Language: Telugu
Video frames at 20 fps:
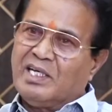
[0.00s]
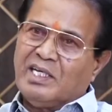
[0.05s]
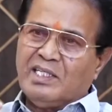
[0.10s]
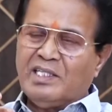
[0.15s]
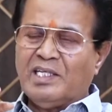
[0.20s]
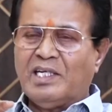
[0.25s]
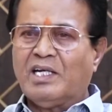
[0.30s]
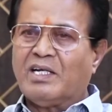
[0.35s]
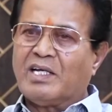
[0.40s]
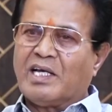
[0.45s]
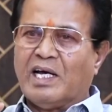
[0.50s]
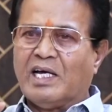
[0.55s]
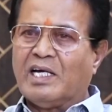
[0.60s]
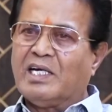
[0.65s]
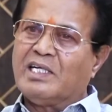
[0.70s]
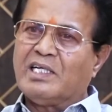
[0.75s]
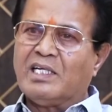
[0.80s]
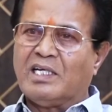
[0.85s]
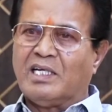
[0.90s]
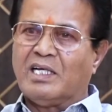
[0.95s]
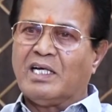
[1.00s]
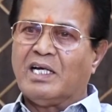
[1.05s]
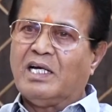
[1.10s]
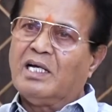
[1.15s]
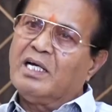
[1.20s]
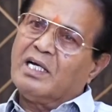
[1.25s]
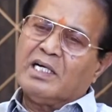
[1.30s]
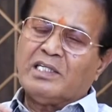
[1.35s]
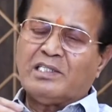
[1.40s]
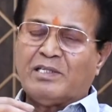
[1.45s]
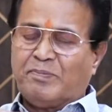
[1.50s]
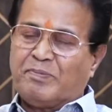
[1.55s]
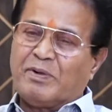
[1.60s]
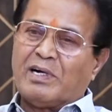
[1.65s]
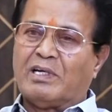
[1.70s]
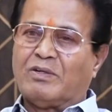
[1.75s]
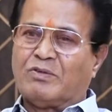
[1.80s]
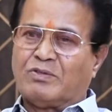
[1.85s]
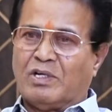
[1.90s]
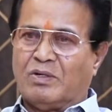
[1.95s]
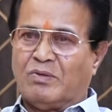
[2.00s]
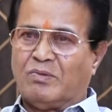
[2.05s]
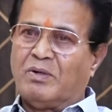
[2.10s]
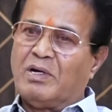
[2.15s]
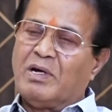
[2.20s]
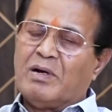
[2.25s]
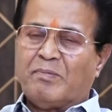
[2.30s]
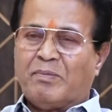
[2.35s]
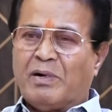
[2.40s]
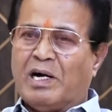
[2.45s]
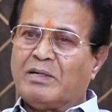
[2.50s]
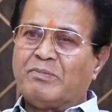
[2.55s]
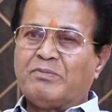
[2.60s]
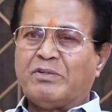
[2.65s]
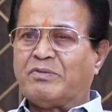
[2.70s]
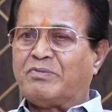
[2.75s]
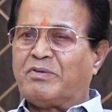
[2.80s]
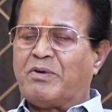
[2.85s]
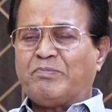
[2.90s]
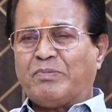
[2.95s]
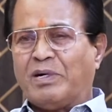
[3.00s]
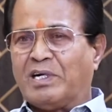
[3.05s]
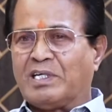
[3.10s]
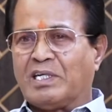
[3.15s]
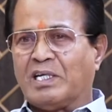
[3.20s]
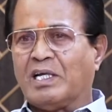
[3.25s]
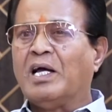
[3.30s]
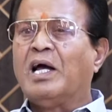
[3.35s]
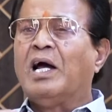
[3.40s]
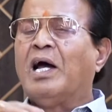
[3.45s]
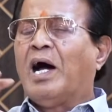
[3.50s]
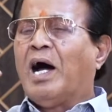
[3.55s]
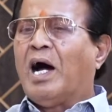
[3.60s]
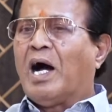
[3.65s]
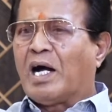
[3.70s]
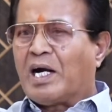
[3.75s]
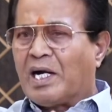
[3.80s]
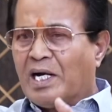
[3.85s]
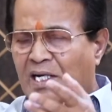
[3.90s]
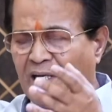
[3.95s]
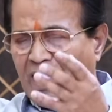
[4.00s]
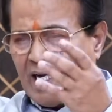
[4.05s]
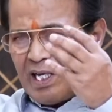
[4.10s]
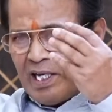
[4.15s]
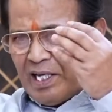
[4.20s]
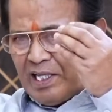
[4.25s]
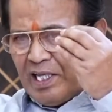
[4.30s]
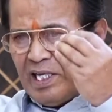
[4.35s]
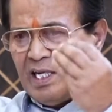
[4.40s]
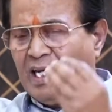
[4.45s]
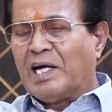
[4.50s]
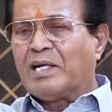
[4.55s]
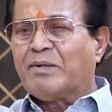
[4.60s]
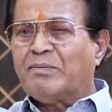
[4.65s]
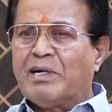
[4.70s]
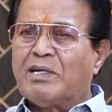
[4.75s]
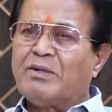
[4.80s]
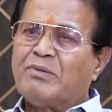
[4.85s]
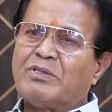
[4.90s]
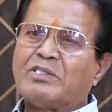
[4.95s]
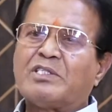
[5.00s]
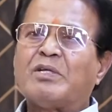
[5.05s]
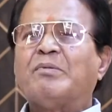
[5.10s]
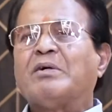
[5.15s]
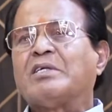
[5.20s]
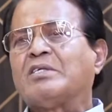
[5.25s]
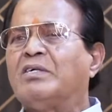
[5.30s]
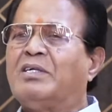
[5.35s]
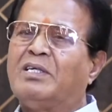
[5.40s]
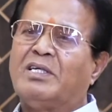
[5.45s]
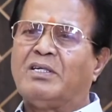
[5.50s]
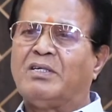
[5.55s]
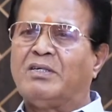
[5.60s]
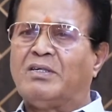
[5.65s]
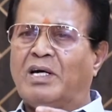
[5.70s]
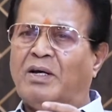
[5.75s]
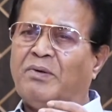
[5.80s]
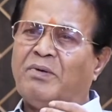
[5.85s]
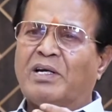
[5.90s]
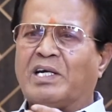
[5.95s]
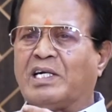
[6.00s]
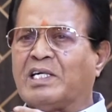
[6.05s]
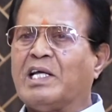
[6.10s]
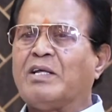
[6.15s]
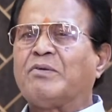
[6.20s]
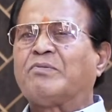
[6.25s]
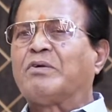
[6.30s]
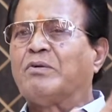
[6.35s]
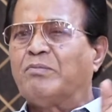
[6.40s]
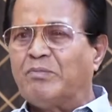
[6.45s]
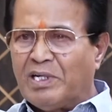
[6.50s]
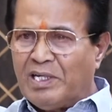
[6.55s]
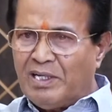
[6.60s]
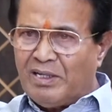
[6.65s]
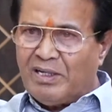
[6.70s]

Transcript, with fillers: ఇది నేను గ్యారంటీగా చెప్పగలుగుతాను ఆన్ బిహాఫ్ ఆఫ్ పార్టీ అక్కడ నాకు ఏదైనా అనుమానం వస్తే మాత్రం నేను ఐ విల్ రిటైర్ ఫ్రమ్ మై